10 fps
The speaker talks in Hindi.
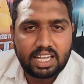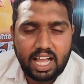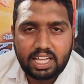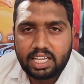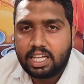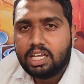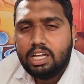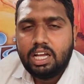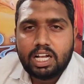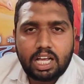देखा गए
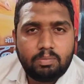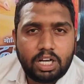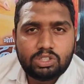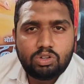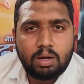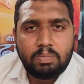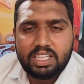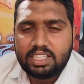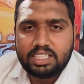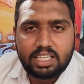कर्मा सुहा
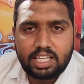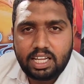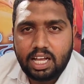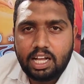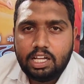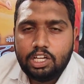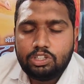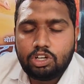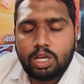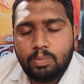पंथी ददरिया
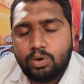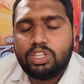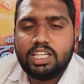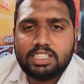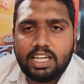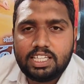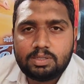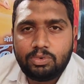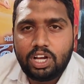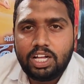जो कि बहुत ही अच्छा
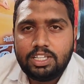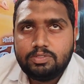लगी मोला